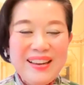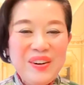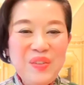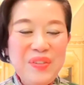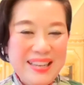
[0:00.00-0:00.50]

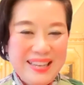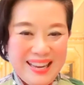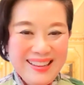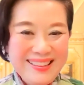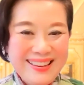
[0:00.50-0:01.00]
ほっぺが
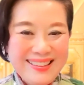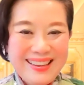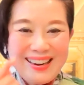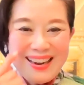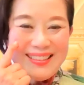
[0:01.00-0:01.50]
ね
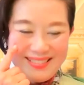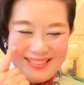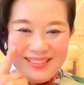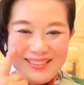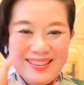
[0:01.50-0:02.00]
高い
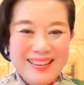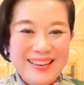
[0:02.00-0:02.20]
と